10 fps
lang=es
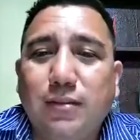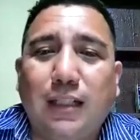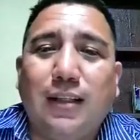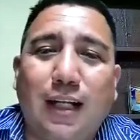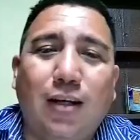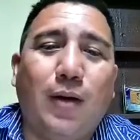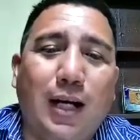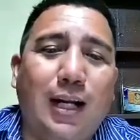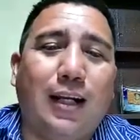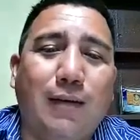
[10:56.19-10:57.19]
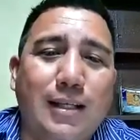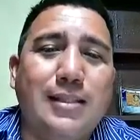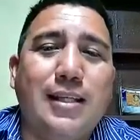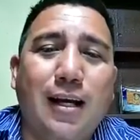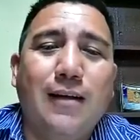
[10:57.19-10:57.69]
Intentará cobrar la
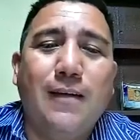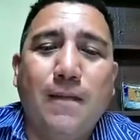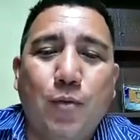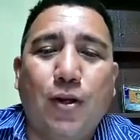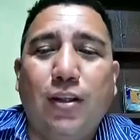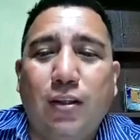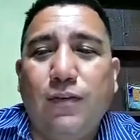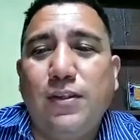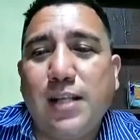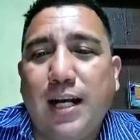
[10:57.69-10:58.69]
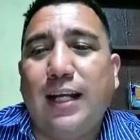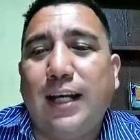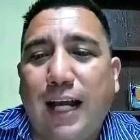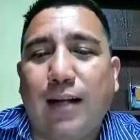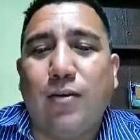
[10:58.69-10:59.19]
revancha, pero es difícil el
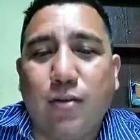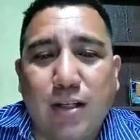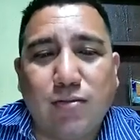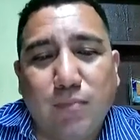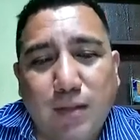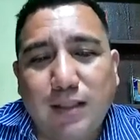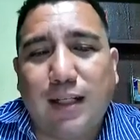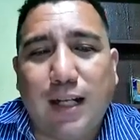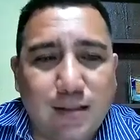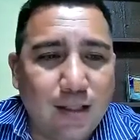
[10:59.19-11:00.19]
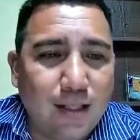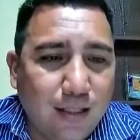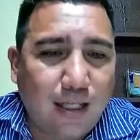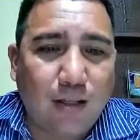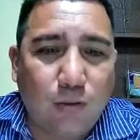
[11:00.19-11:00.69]
encargo, ¿no? Ahora son mil tres,
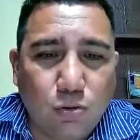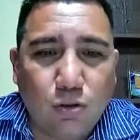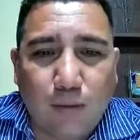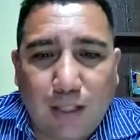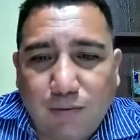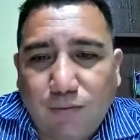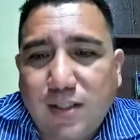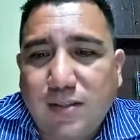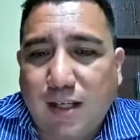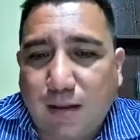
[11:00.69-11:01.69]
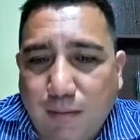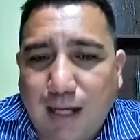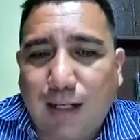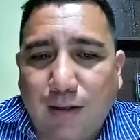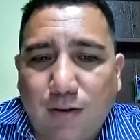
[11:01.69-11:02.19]
que incluso benefician
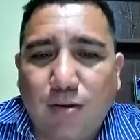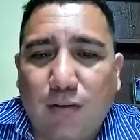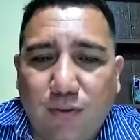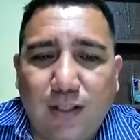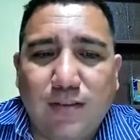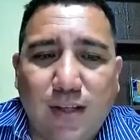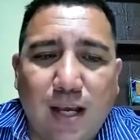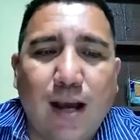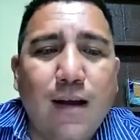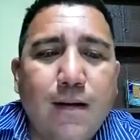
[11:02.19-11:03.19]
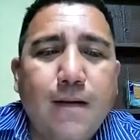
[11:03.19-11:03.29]
más, creo yo, a feliz día.